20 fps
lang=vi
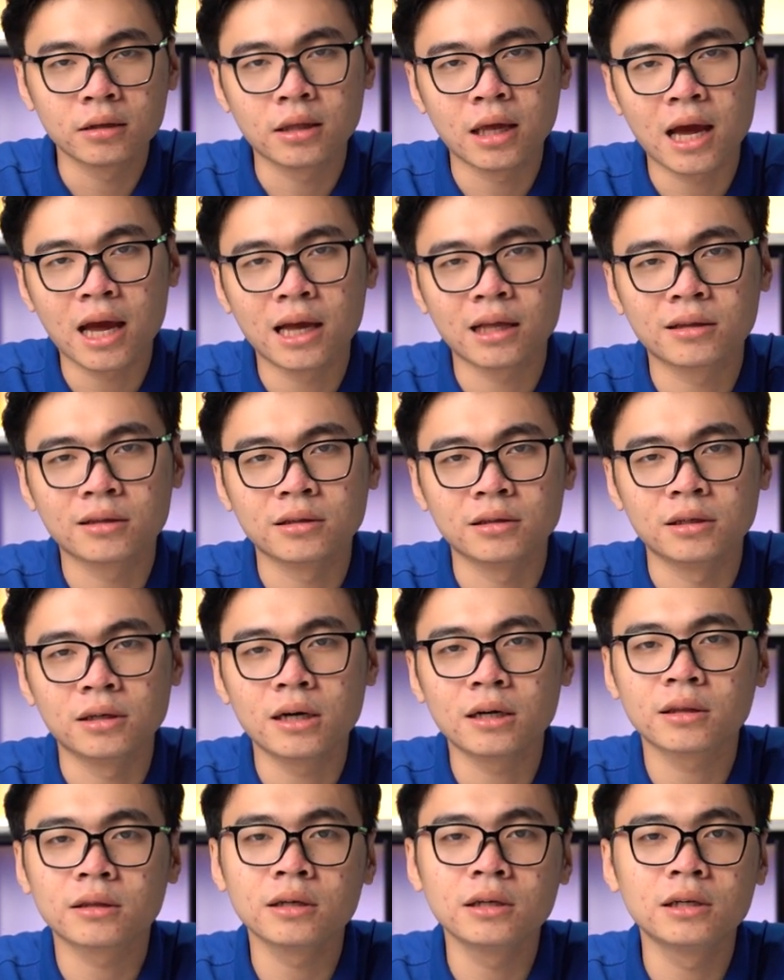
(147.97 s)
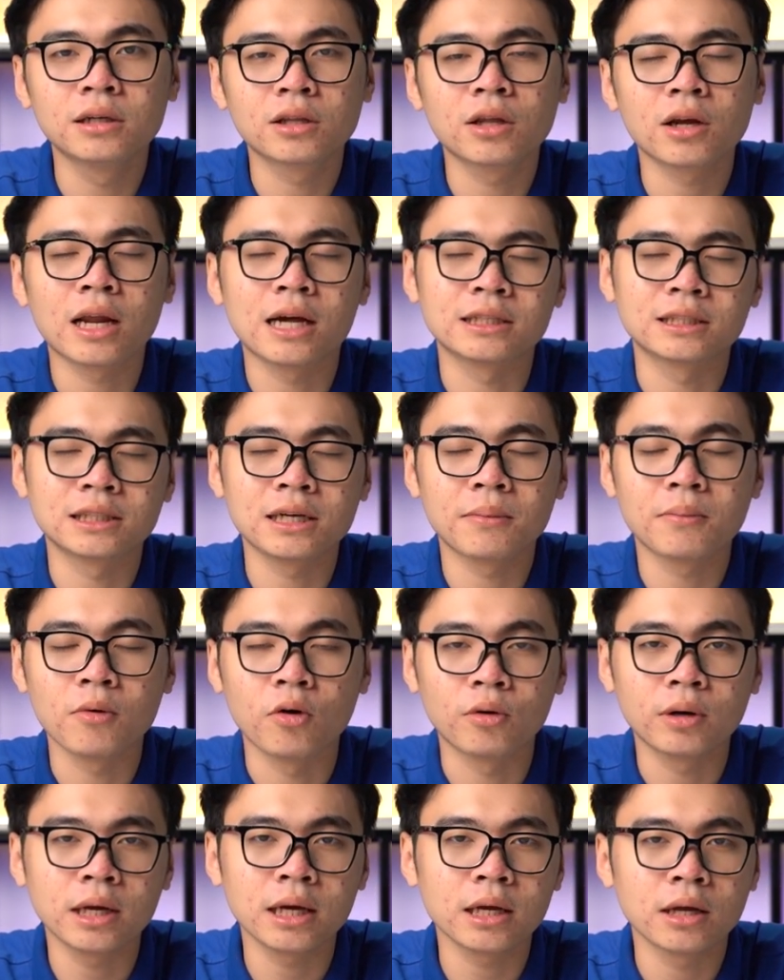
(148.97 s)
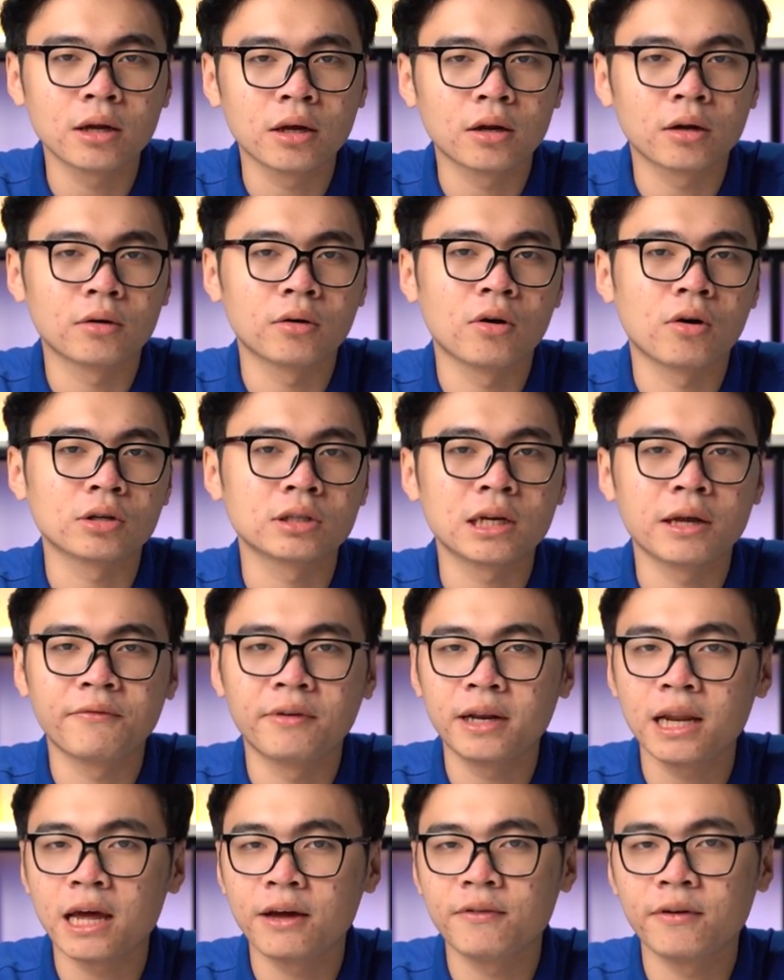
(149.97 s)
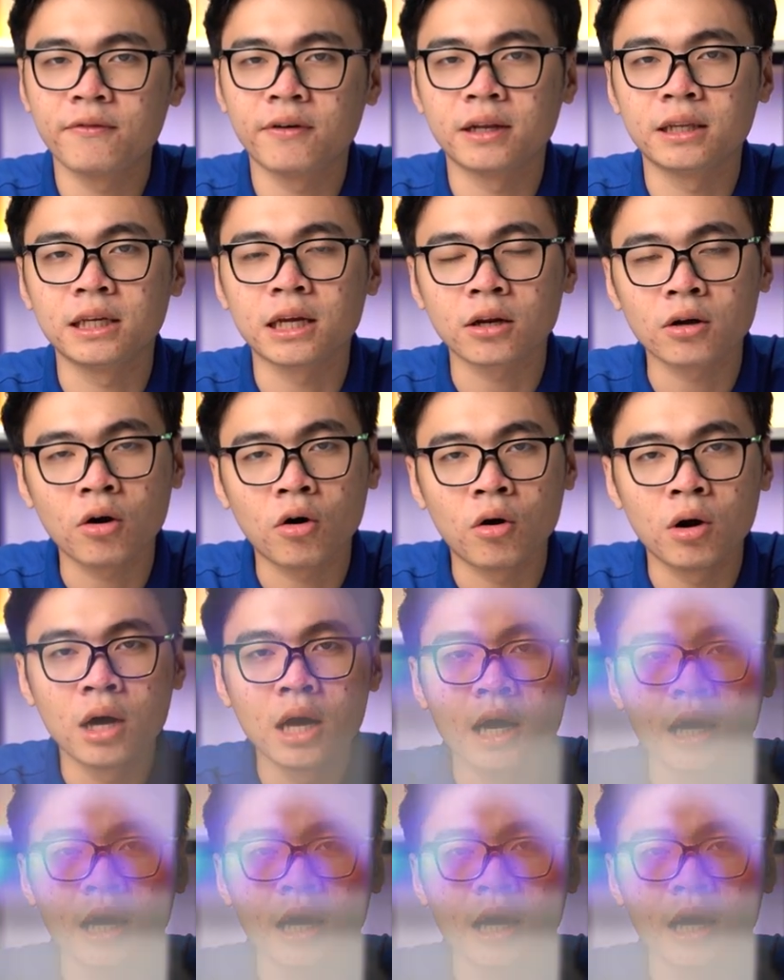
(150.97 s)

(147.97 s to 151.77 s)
thế hệ thứ tư tức là Gen 4 đấy đó chính là vấn đề về phần nhiệt độ